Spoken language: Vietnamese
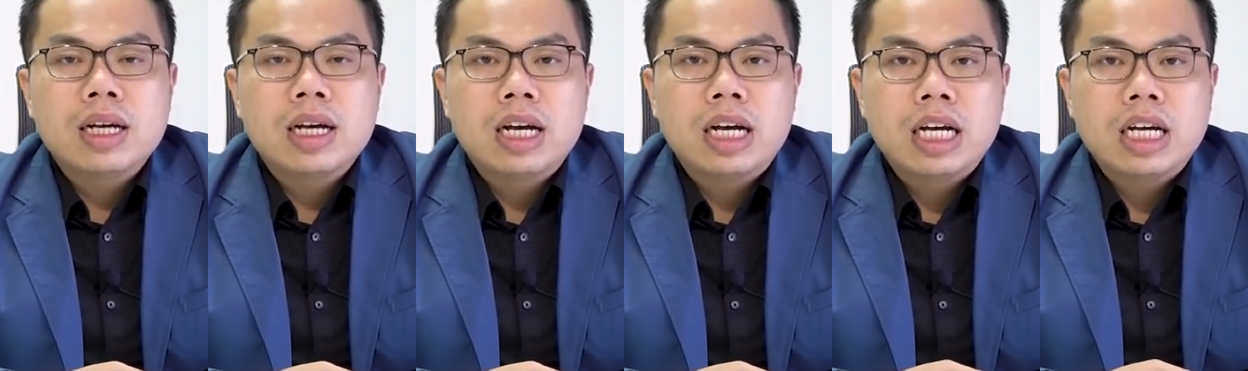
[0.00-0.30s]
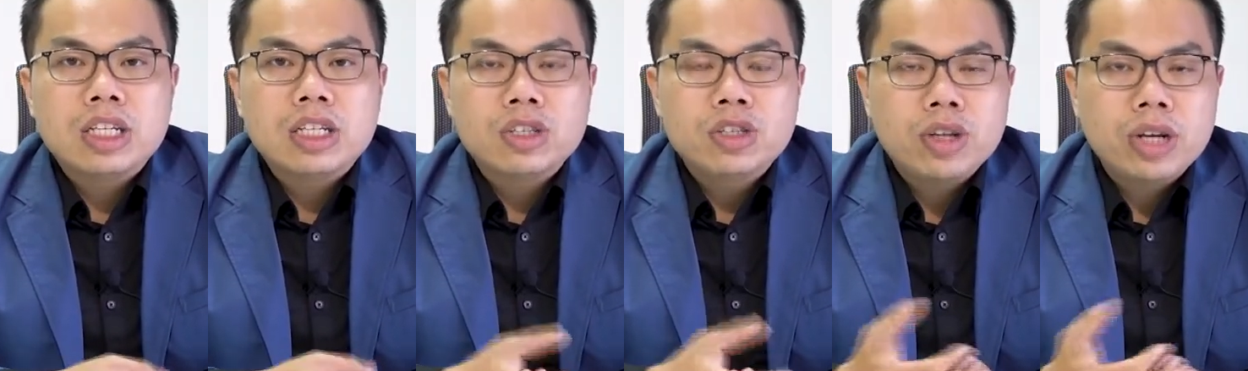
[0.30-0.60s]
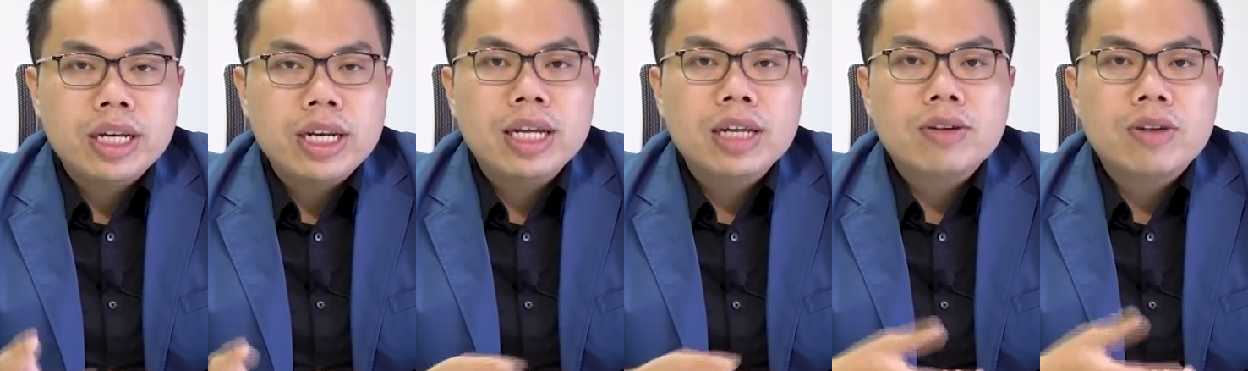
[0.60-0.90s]
ờ,
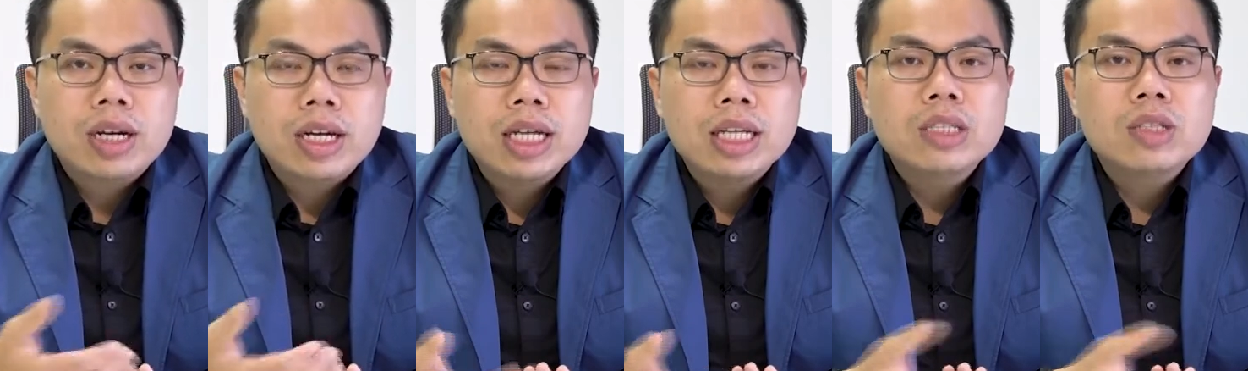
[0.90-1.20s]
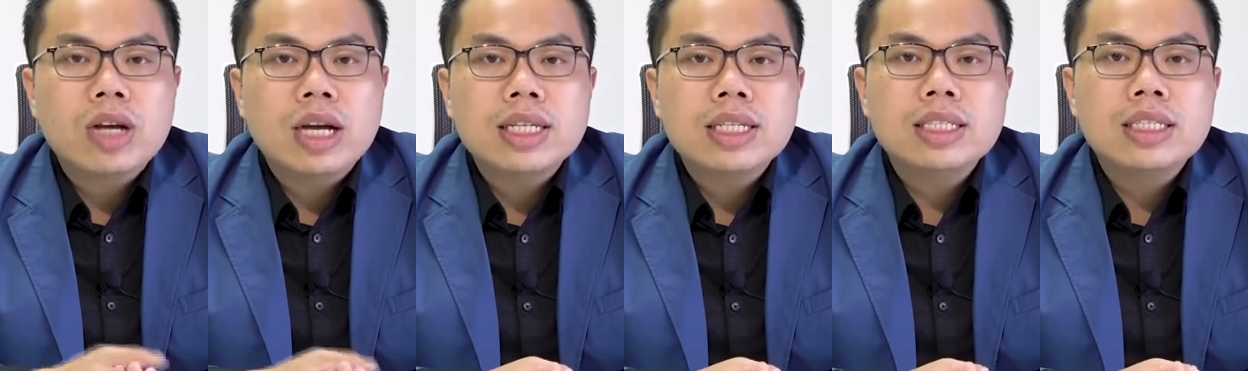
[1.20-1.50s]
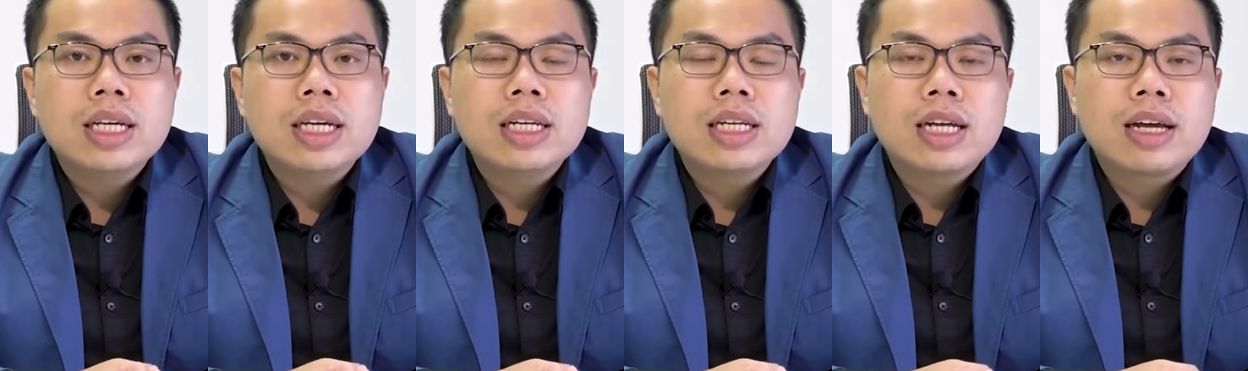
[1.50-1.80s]
trading hoặc kinh doanh
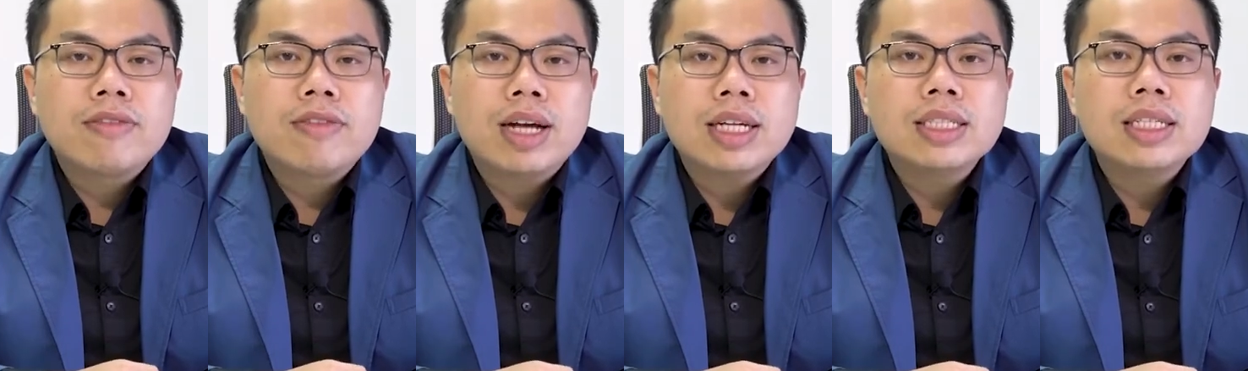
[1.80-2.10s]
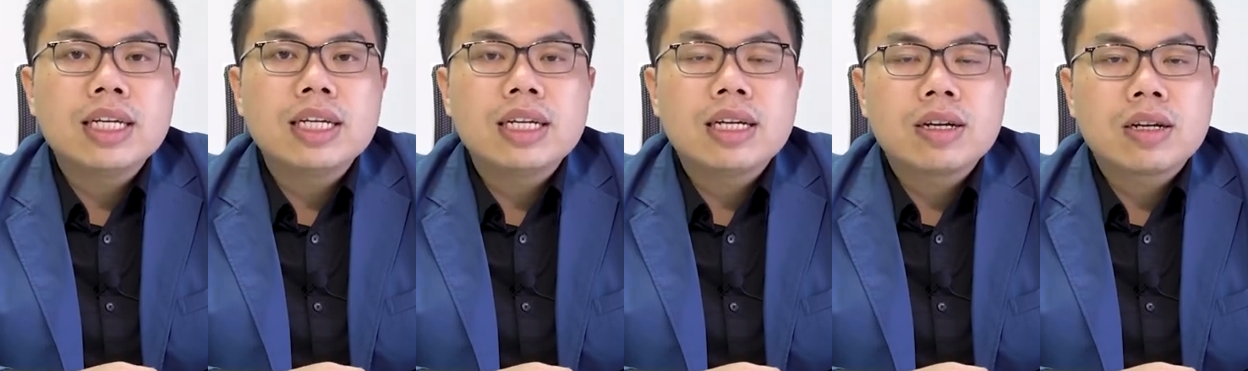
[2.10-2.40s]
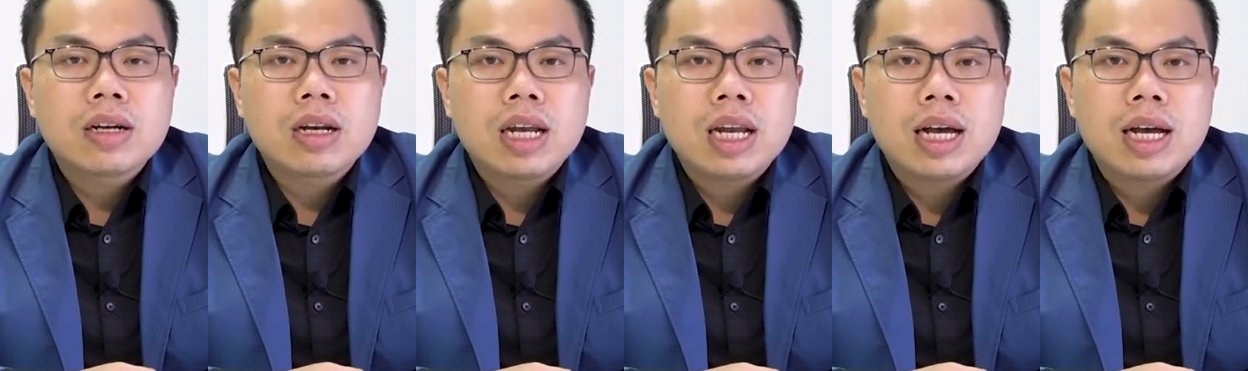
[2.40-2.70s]
trên cái phái
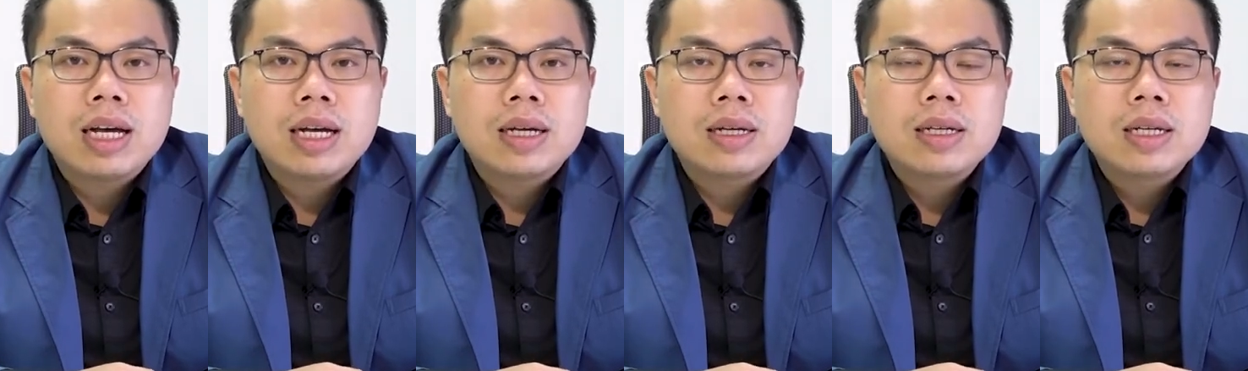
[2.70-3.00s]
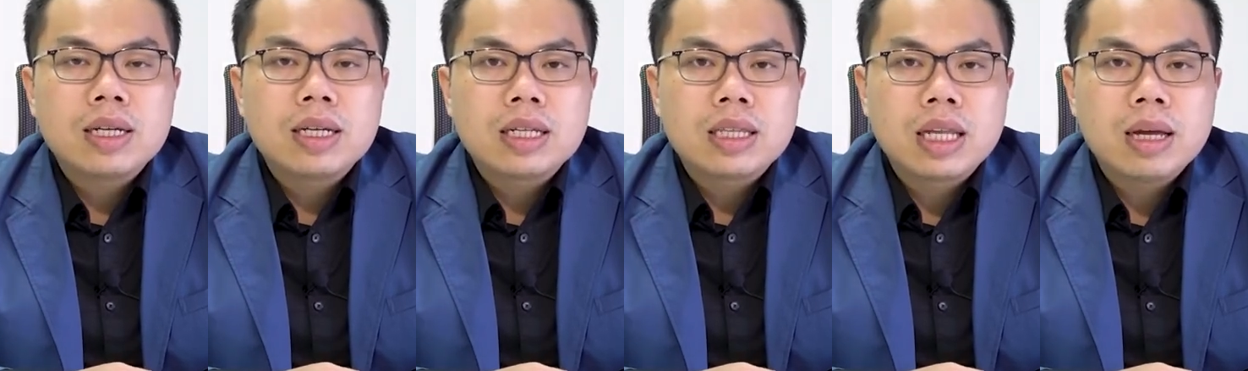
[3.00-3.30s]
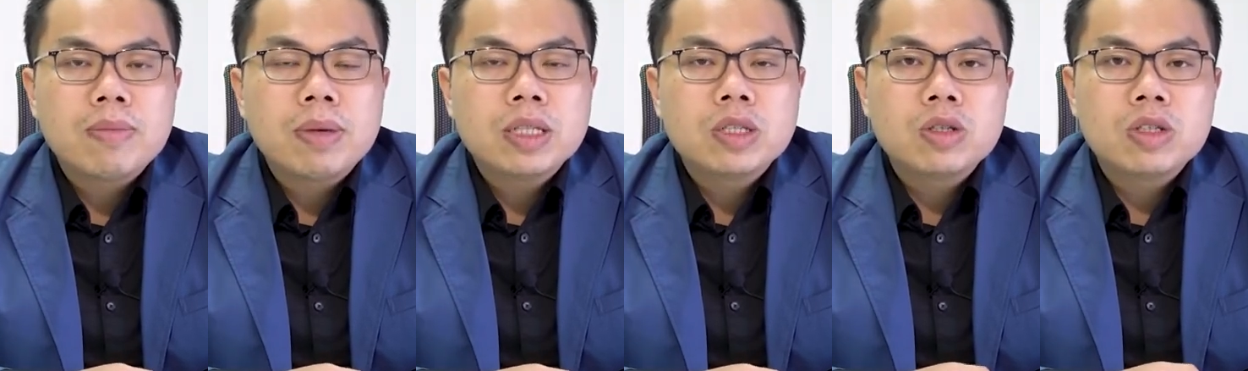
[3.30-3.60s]
sinh là
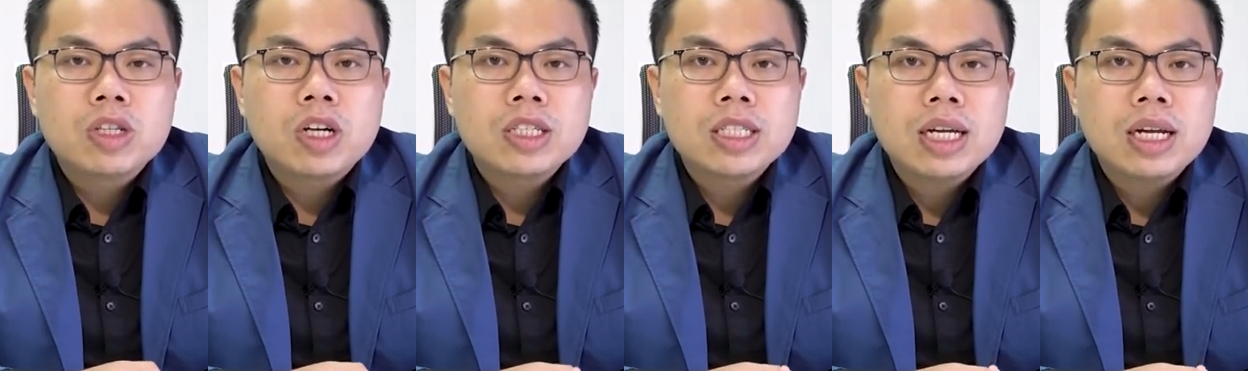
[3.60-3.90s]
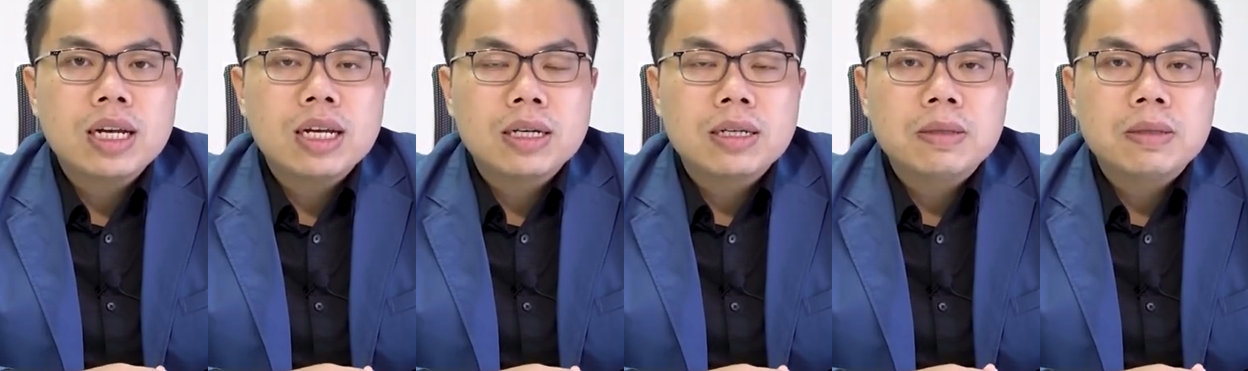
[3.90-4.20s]
tiềm ẩn rủi ro rất là